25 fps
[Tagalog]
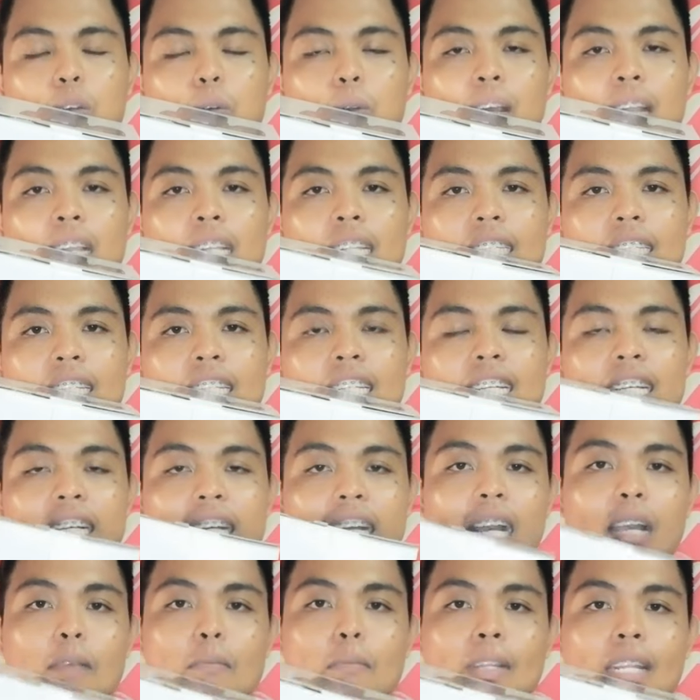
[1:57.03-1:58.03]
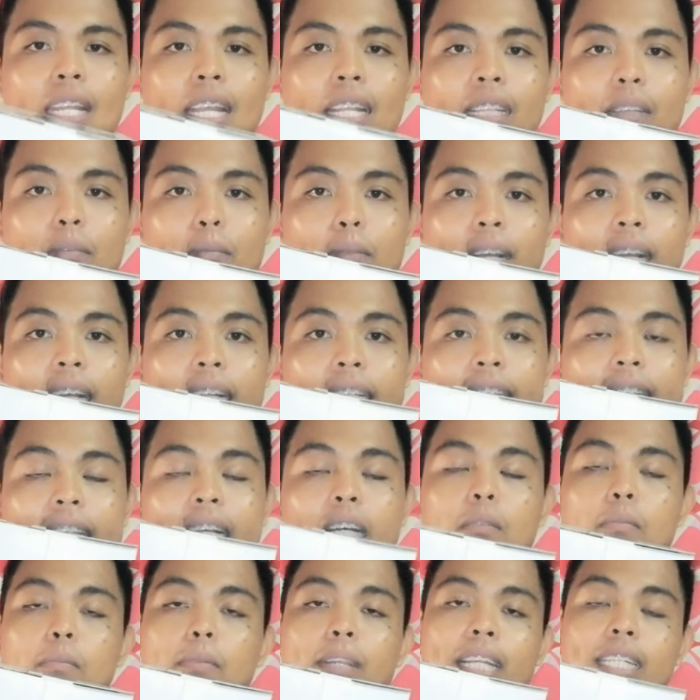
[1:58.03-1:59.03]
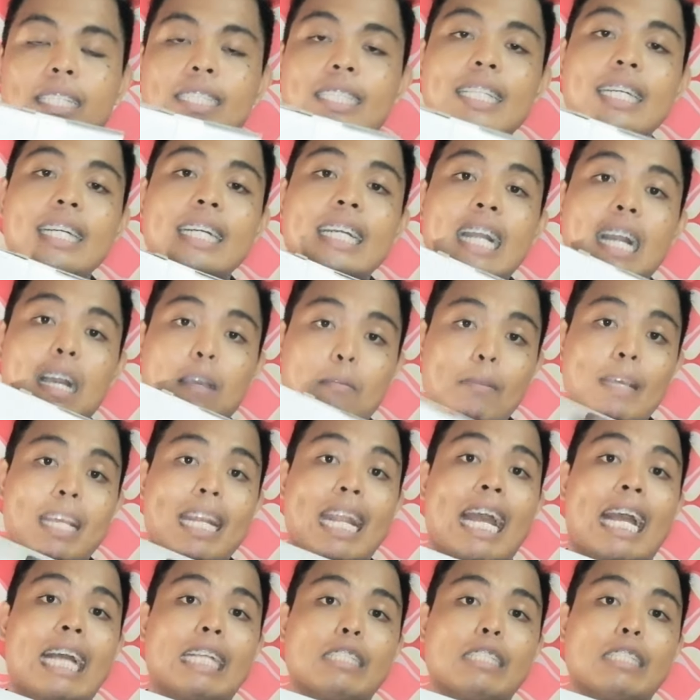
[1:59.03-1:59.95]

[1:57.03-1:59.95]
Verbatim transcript: quality ng camera at magandang brand ng camera.